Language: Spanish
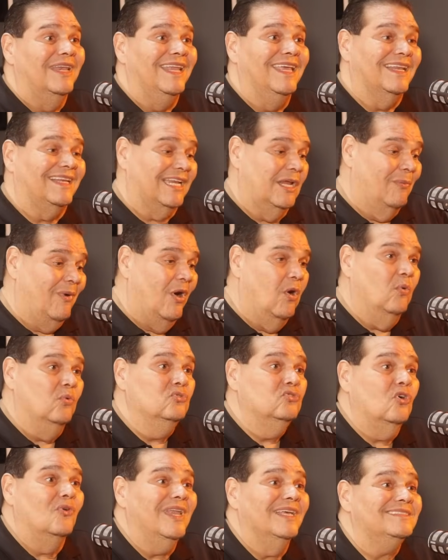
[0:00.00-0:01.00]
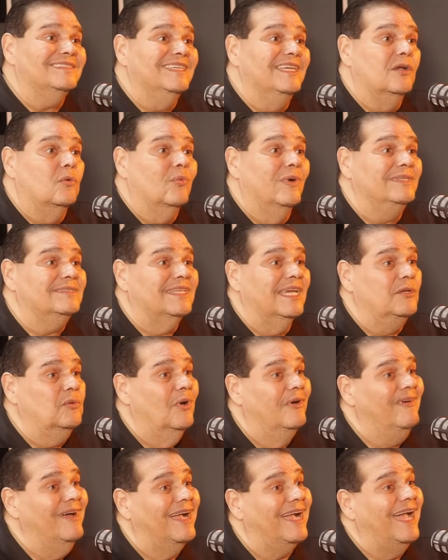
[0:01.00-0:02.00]
le rebajo un dólar
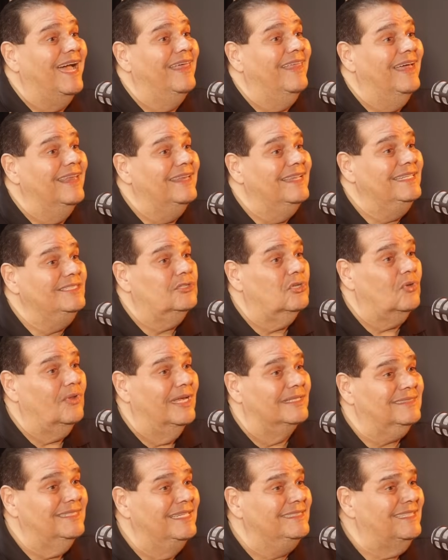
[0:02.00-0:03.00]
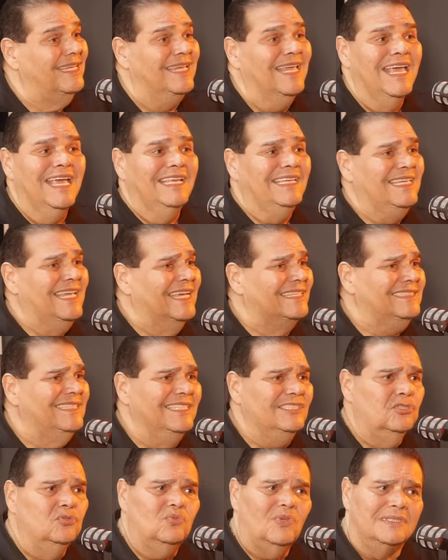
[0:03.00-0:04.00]
59 a cada litro de aceite y
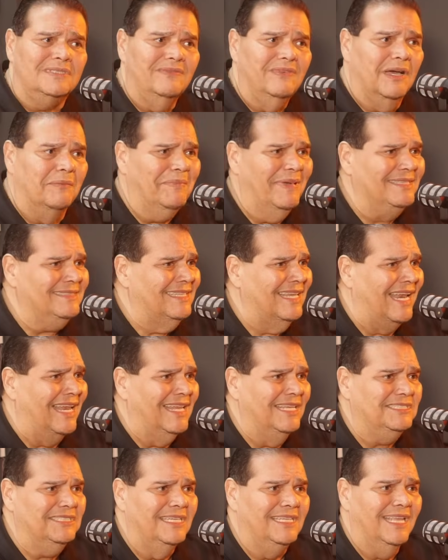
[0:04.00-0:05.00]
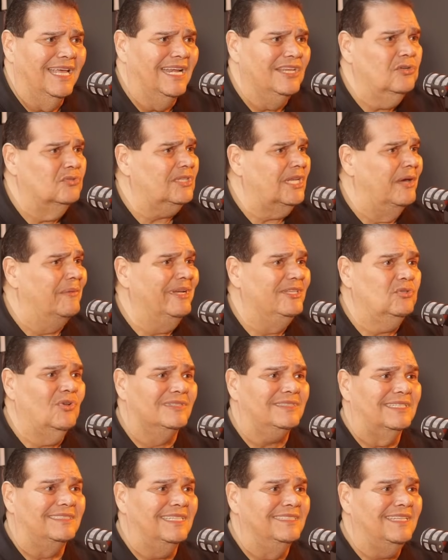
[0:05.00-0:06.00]
así sucesivamente la leche ideal yo te la vendo a
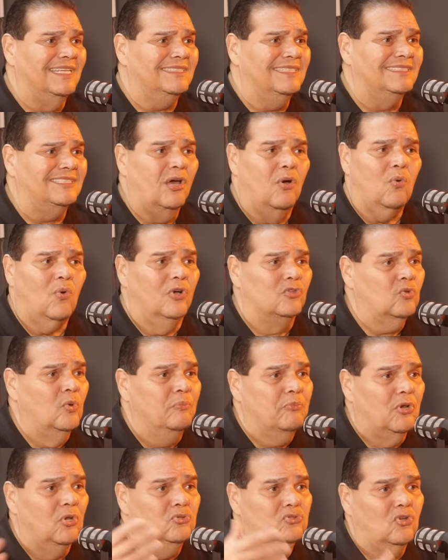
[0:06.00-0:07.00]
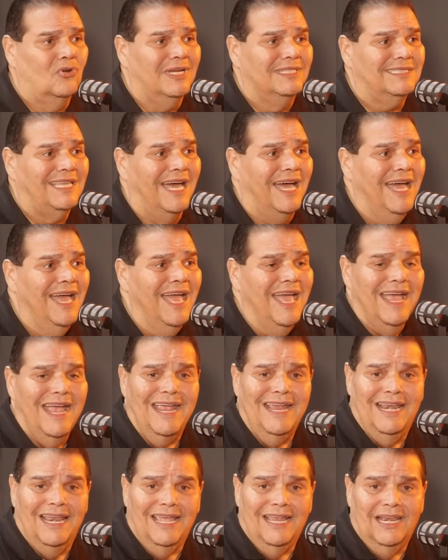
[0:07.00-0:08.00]
60 centavos cuando un producto que está
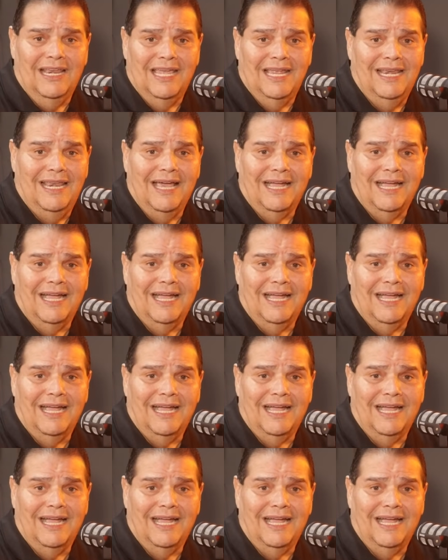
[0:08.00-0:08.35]
en,